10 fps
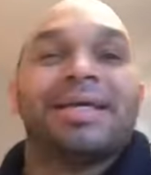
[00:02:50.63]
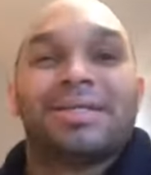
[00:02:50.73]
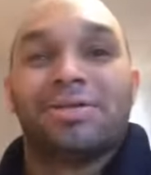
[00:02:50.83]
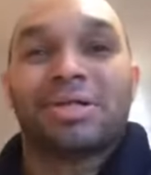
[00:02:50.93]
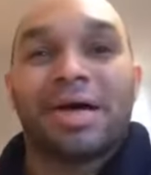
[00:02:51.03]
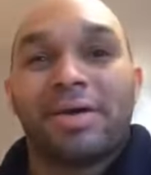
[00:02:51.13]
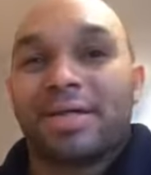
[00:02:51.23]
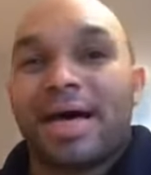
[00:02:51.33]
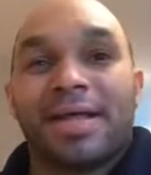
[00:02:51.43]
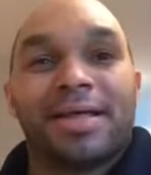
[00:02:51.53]
Si no sabes
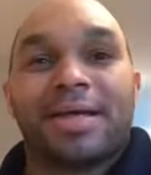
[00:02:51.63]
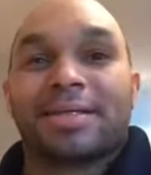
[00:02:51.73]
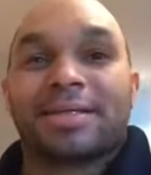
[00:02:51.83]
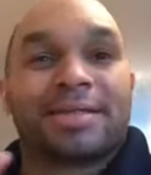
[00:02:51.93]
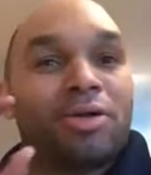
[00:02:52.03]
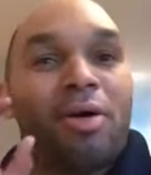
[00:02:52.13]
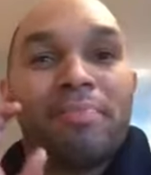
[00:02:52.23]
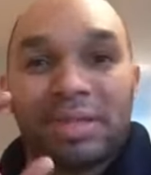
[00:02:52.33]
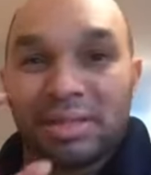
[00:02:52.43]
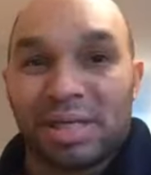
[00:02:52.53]
nada de lo
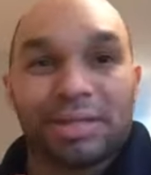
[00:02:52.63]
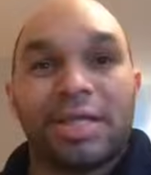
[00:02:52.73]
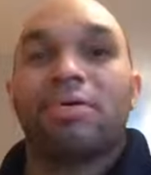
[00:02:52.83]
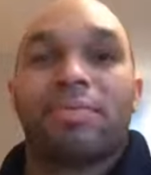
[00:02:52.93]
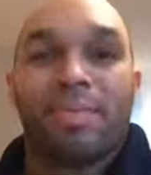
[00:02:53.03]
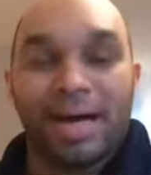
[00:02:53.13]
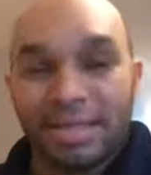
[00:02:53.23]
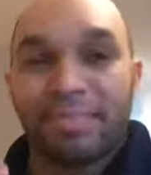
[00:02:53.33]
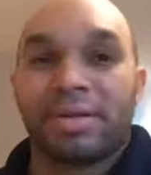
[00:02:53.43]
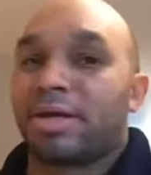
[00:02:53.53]
administrativo,
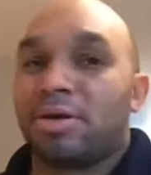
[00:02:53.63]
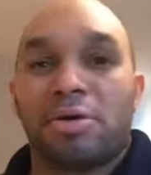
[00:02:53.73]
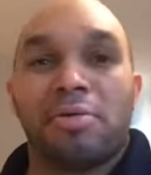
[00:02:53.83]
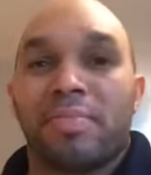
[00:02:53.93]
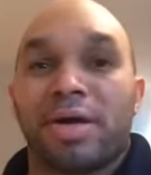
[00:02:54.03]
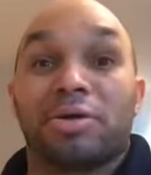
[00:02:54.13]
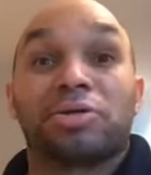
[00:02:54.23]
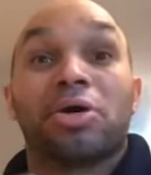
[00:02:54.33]
vas a aprenderlo conmigo.